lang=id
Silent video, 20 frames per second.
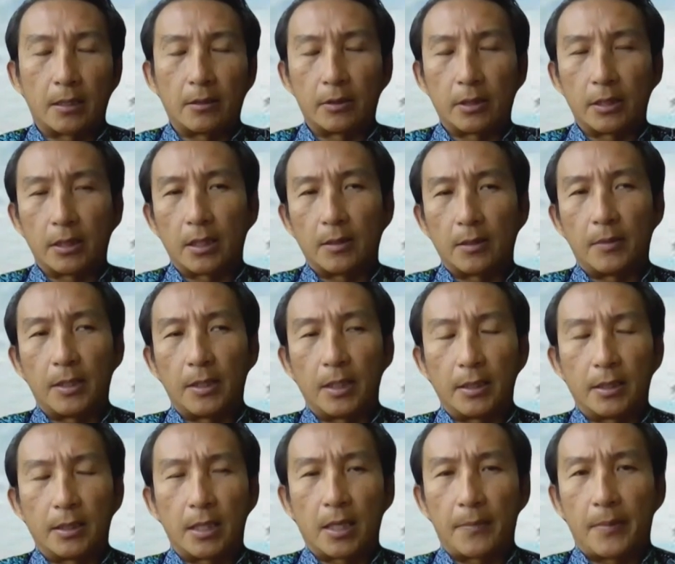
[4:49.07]
kalau kita
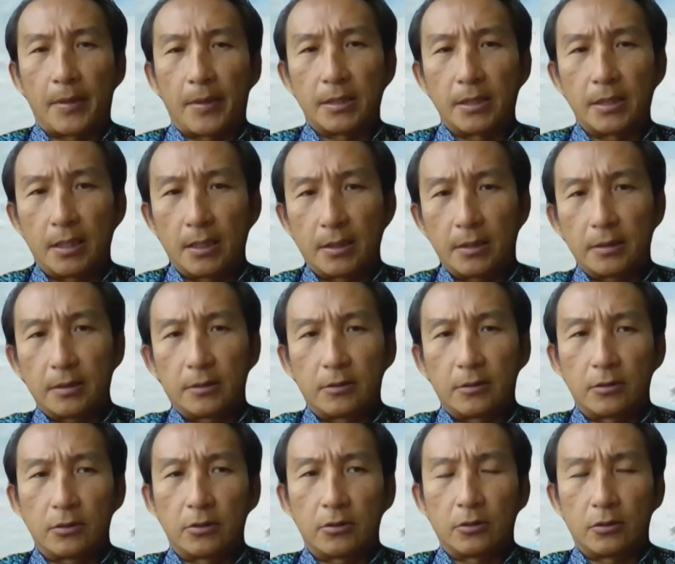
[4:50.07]
melihat jangka
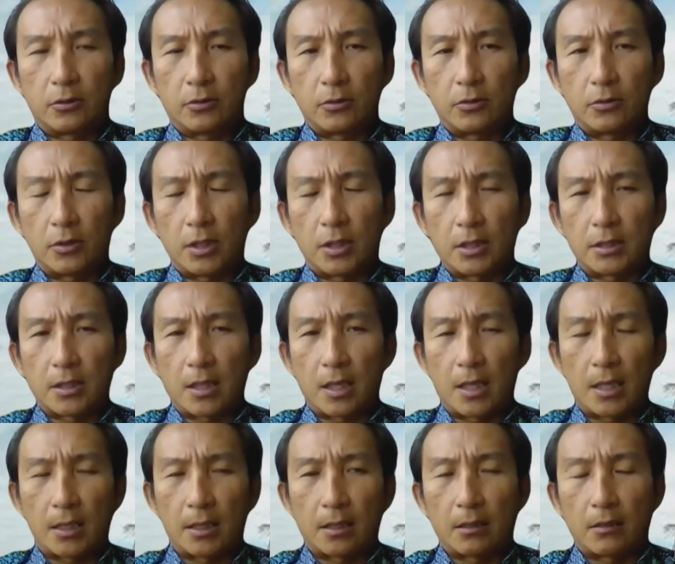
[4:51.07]
panjang justru sudah
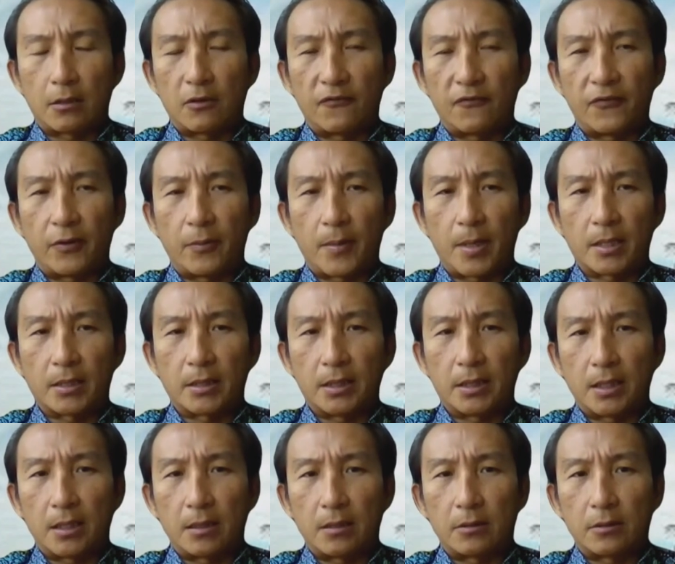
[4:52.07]
sangat
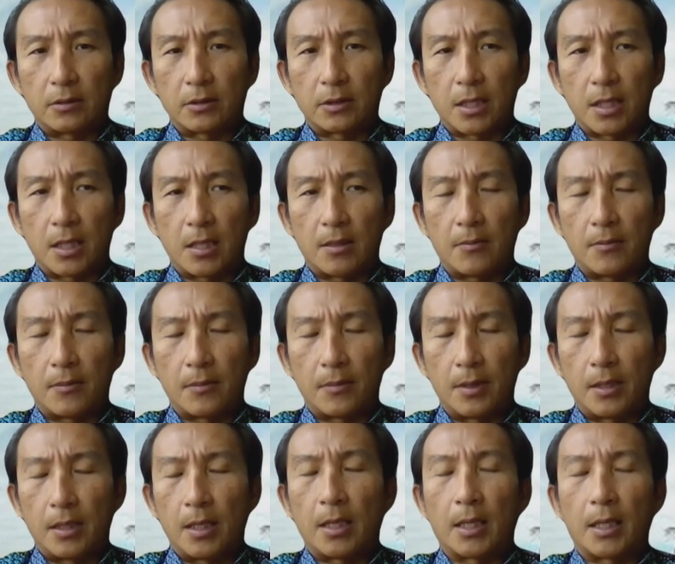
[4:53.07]
terkonfirmasi kalau saham
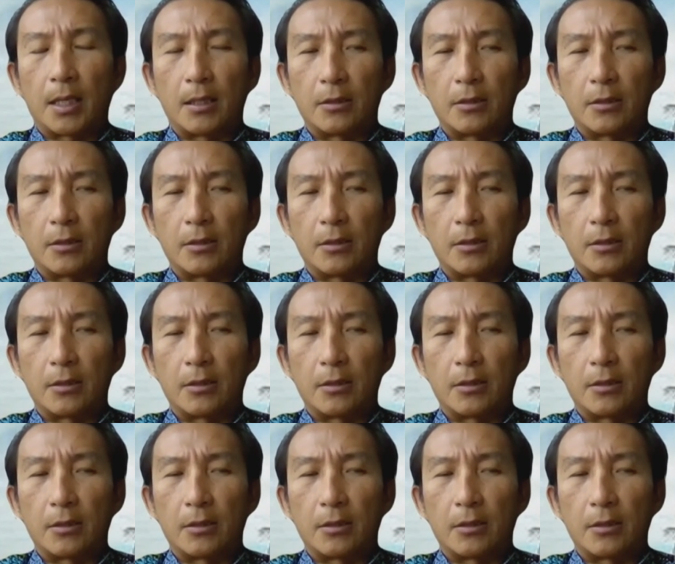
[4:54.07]
eh,